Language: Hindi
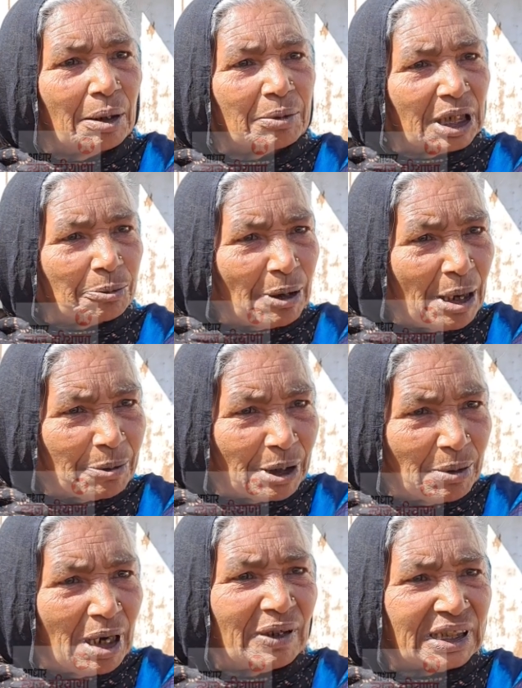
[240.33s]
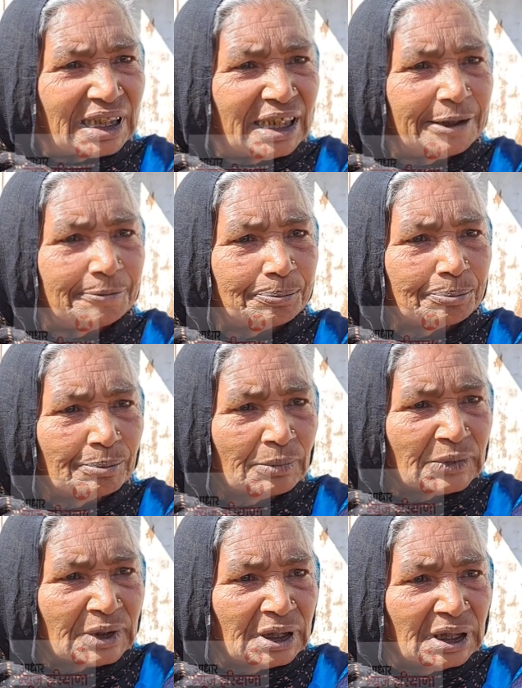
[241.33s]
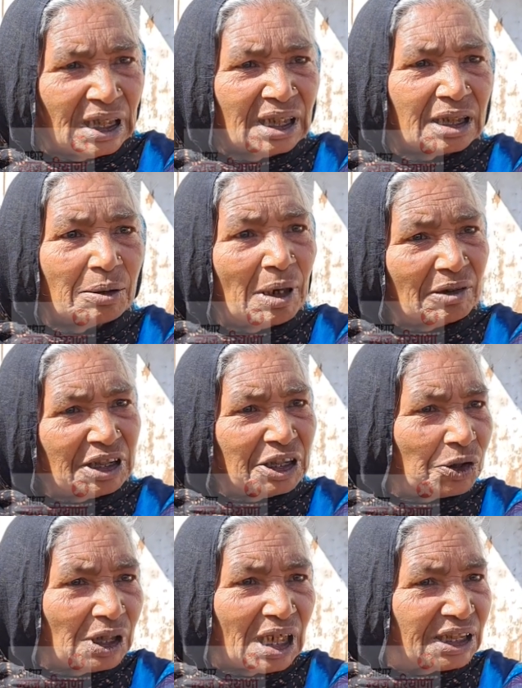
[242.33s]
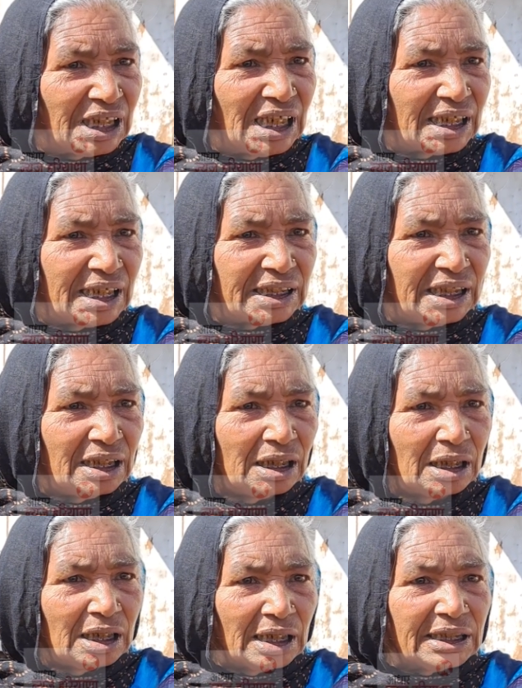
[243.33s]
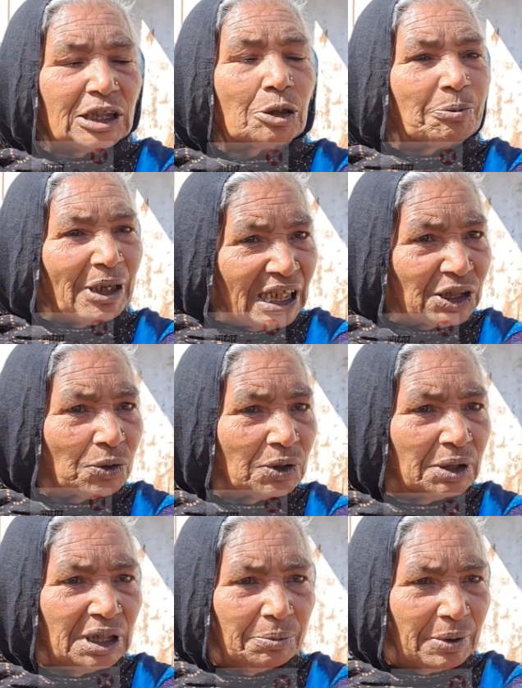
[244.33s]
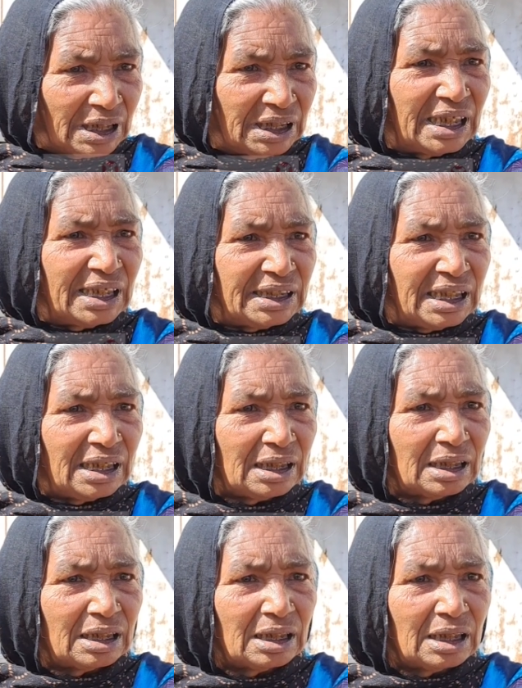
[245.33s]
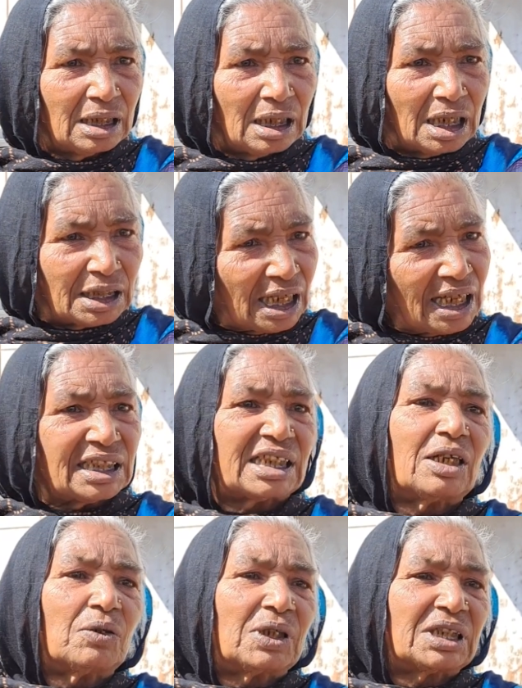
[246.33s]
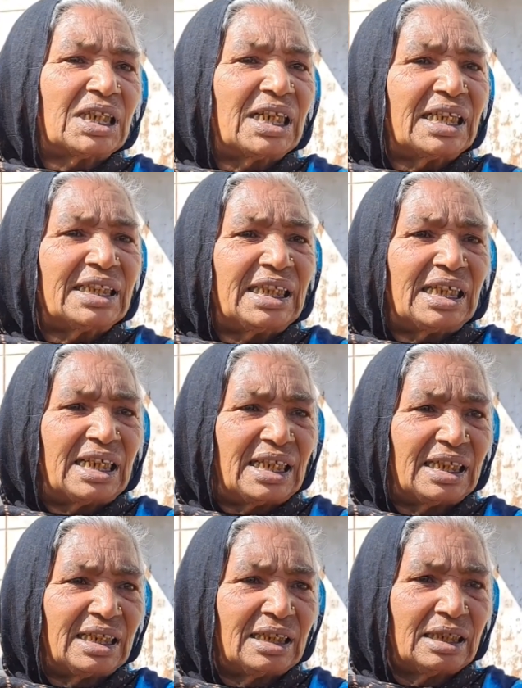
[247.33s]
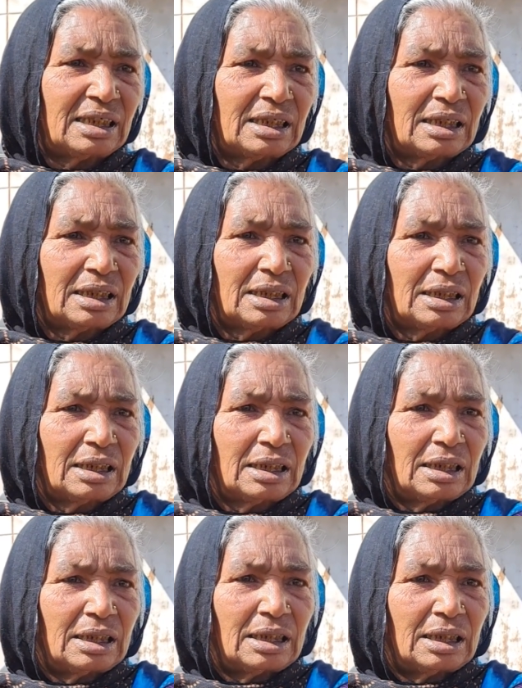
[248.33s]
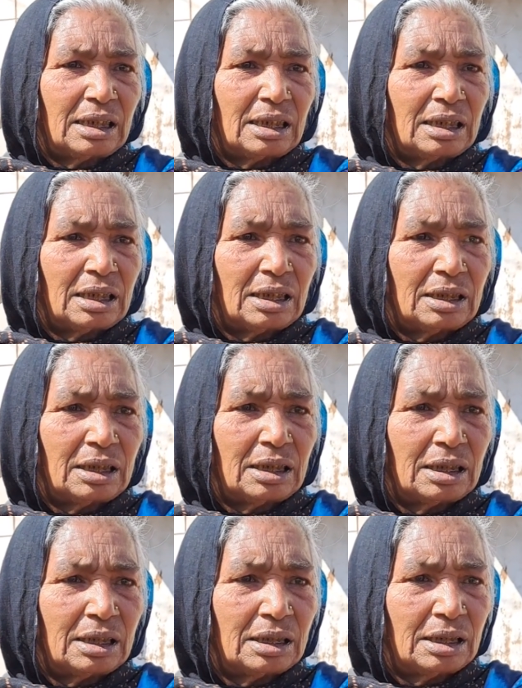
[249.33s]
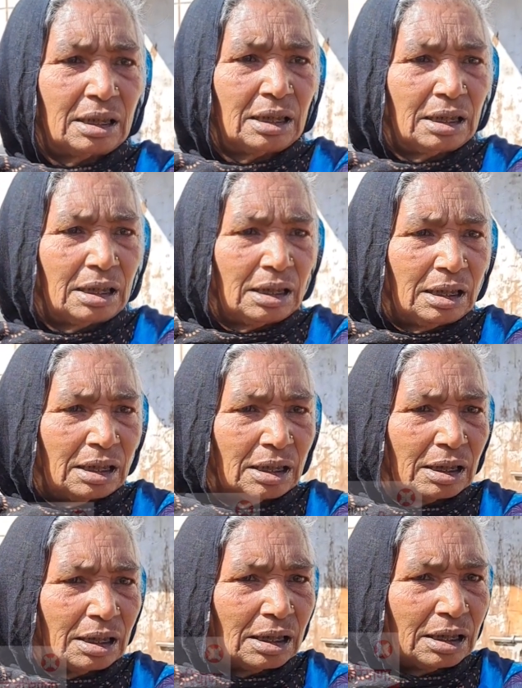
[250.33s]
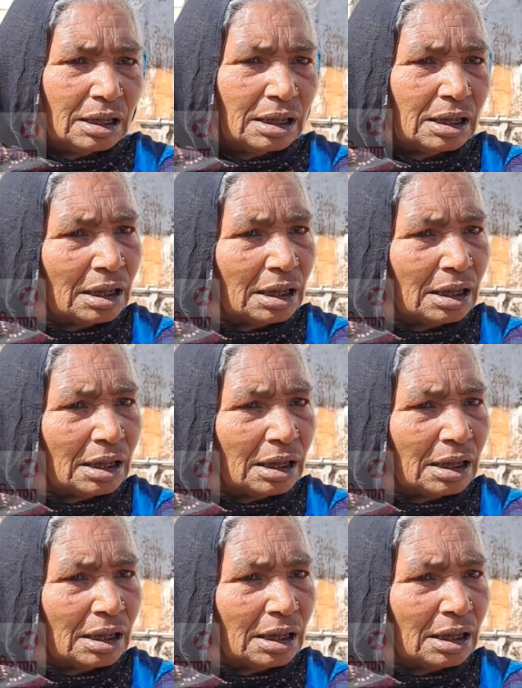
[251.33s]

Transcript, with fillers: हम कड़े पाप कमावा इसका है कमाओ थी तो, तो ये अच्छी लग गई थी या तो पहले छोड़ निबड़न देनी थी अठारह साल हो गए इसने रन दिन अच्छा अठारह साल से मतलब अपने पति को कमा कर